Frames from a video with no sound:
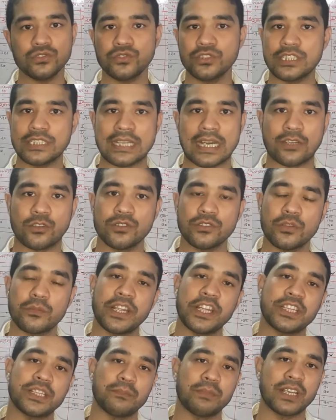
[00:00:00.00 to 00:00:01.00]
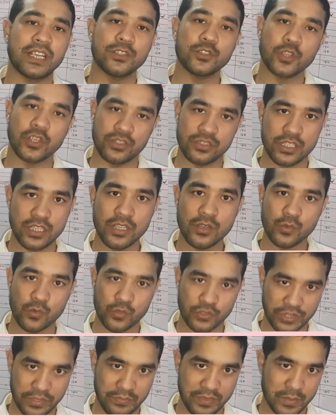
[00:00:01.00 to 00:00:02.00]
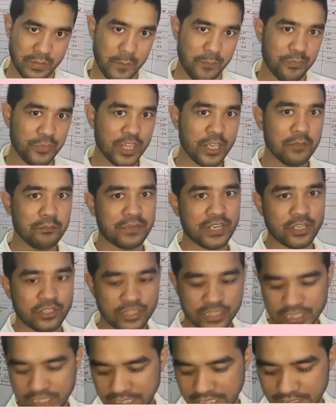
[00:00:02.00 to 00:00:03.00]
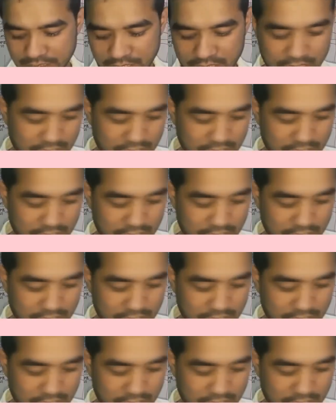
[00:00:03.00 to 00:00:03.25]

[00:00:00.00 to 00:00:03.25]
যদি জানো তোমরা হিসেব বিজ্ঞান সহজে করতে পারো প্রিয় শিক্ষার্থী